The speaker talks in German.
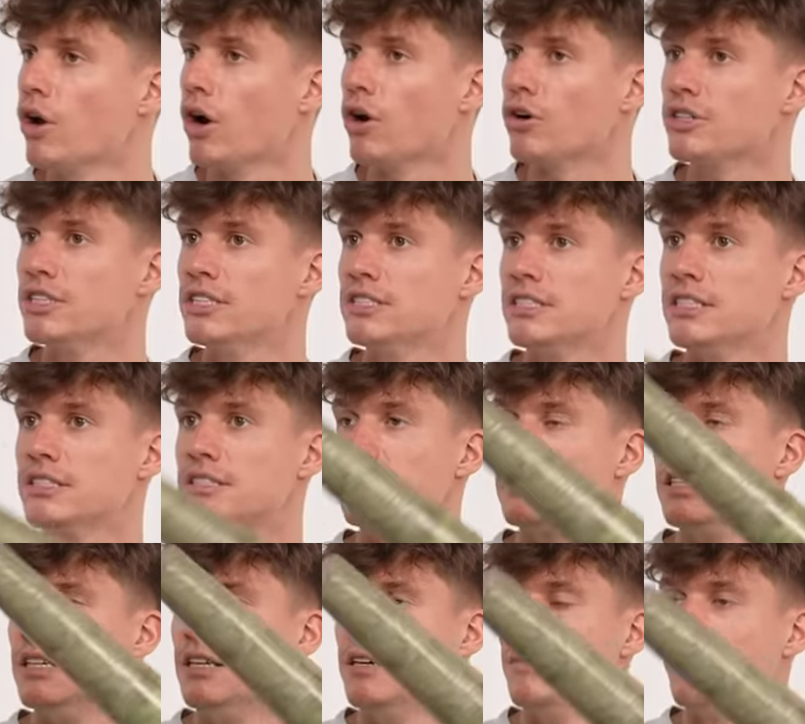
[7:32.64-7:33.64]
oder auch
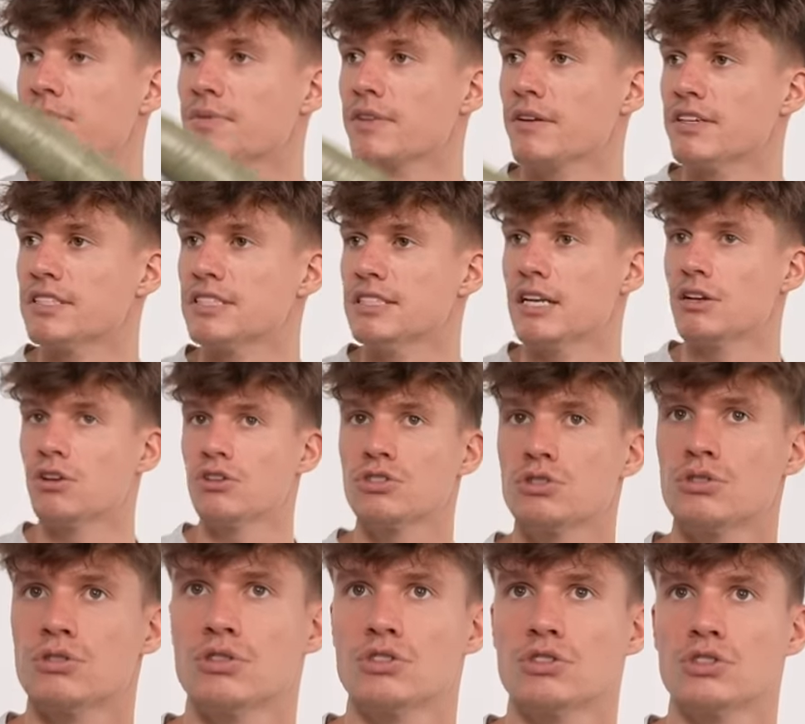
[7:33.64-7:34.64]
dieses, was sind denn noch
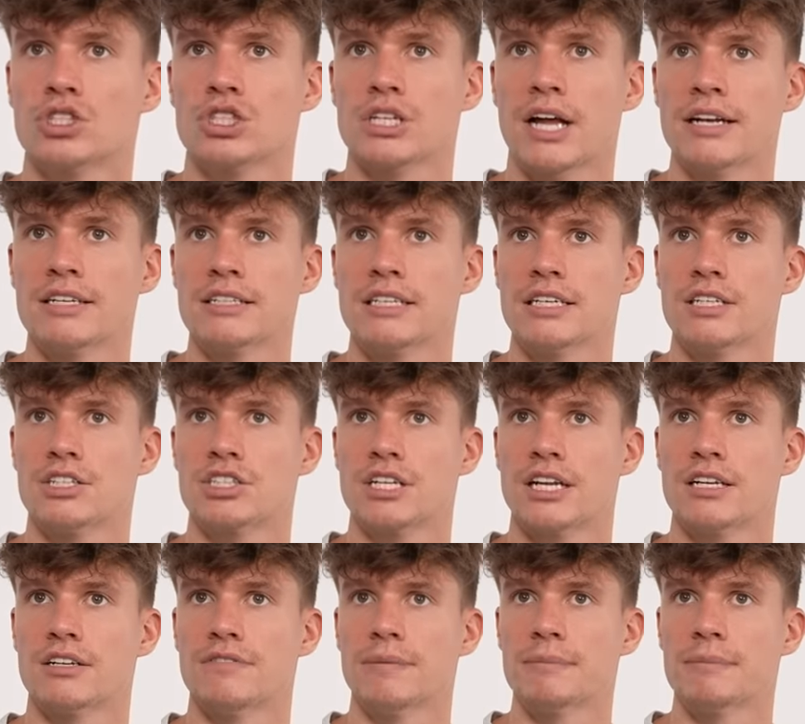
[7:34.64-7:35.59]
so, so Strandgegenstände,